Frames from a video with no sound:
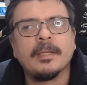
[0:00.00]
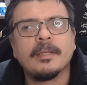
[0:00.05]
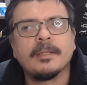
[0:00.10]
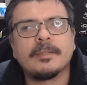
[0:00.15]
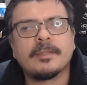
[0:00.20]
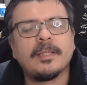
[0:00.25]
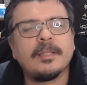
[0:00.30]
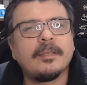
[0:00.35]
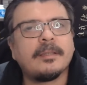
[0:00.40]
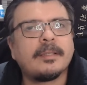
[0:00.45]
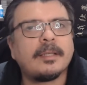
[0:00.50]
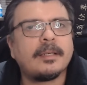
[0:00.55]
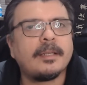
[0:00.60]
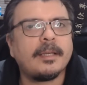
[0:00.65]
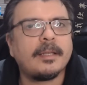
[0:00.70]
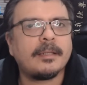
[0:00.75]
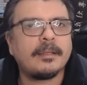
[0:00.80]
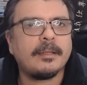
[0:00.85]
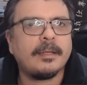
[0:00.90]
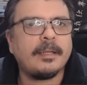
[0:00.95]
sin
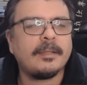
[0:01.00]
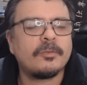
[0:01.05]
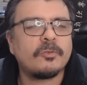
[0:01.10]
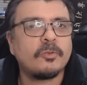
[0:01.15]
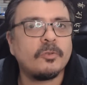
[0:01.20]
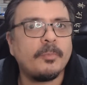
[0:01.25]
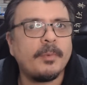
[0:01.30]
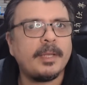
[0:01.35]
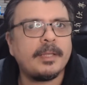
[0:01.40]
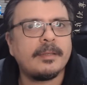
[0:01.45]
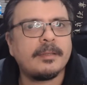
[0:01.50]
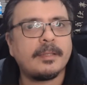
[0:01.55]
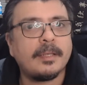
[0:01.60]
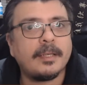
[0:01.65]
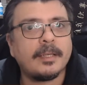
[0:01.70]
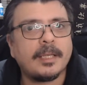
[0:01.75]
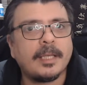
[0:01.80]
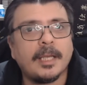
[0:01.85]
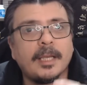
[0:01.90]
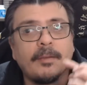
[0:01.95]
tener en su
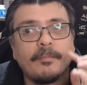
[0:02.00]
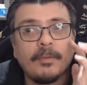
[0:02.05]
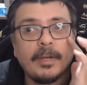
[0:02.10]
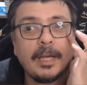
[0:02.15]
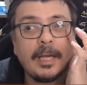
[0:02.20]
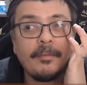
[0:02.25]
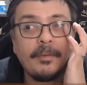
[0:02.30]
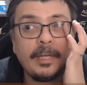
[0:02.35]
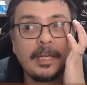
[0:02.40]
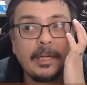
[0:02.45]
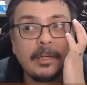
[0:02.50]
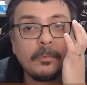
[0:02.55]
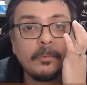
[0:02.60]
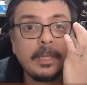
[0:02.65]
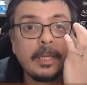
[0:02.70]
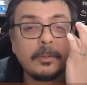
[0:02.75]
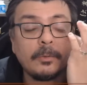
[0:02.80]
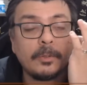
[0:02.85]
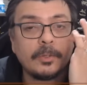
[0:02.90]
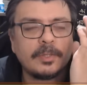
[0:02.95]
mente que va a haber
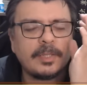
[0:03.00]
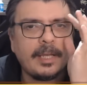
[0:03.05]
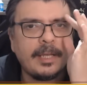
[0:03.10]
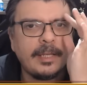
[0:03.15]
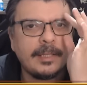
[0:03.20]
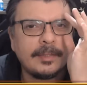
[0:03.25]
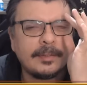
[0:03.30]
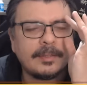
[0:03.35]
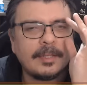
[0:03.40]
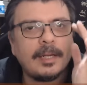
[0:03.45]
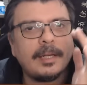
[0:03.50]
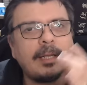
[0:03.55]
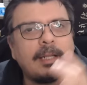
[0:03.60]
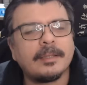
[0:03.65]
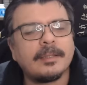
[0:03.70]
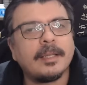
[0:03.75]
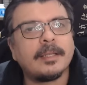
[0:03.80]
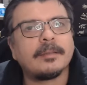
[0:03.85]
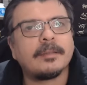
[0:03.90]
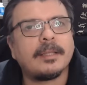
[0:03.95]
alguna cosa extra en
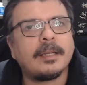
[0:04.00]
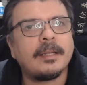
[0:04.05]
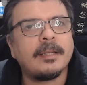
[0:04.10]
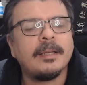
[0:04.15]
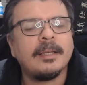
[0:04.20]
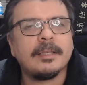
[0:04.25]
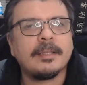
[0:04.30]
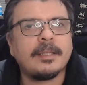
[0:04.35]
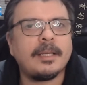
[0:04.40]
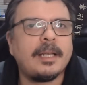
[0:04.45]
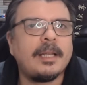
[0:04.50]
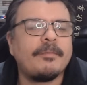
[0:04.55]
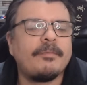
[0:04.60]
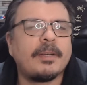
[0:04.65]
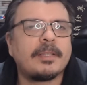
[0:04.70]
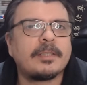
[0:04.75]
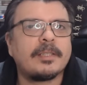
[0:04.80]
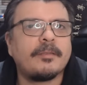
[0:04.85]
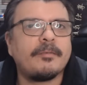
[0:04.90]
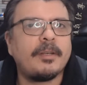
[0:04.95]
la tienda que les
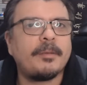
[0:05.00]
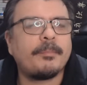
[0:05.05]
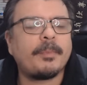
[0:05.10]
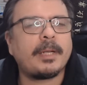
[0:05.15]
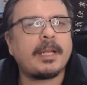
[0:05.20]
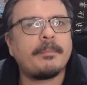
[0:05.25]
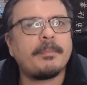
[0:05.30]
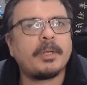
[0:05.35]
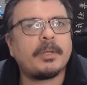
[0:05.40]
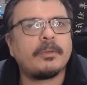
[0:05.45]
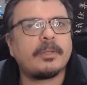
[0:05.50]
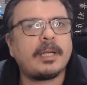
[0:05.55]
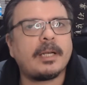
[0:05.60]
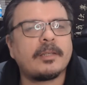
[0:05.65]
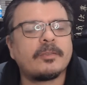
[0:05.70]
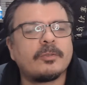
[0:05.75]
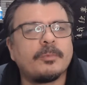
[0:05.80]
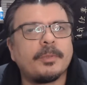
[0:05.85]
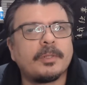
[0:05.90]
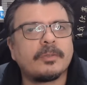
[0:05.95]
va a servir para mejorar
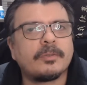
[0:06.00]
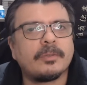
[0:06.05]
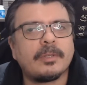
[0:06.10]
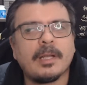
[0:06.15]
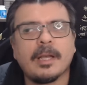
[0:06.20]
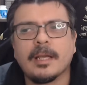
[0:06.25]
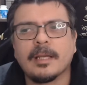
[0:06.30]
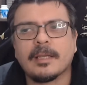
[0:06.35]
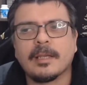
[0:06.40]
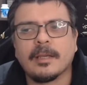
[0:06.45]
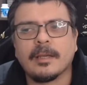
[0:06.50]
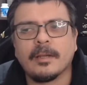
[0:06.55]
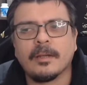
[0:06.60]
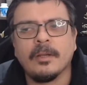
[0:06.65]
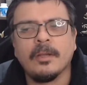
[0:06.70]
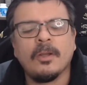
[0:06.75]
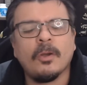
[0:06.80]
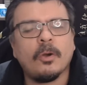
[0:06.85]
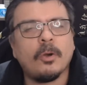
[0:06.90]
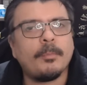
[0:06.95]
a su personaje
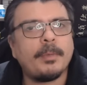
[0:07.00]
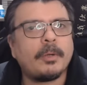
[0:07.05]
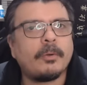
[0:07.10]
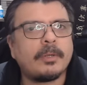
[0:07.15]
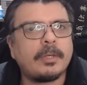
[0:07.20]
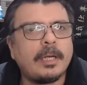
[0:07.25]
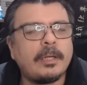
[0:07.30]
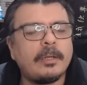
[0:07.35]
o mejorar